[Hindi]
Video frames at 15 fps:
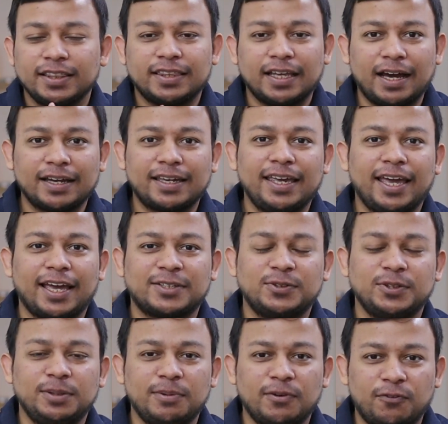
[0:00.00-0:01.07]
ताकि
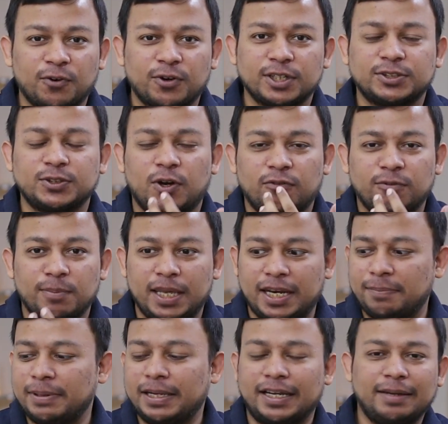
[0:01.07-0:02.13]
एक्चुअली में फोकस जो है वो
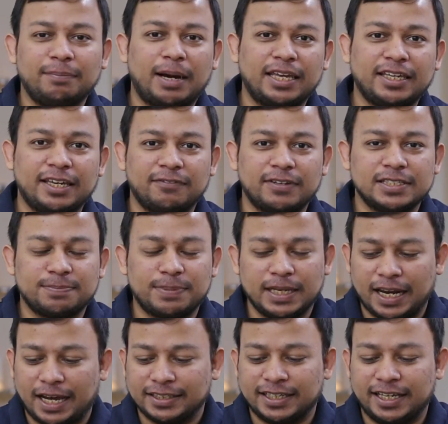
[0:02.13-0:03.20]
मेरे पे रहे भाई के फेस पे ना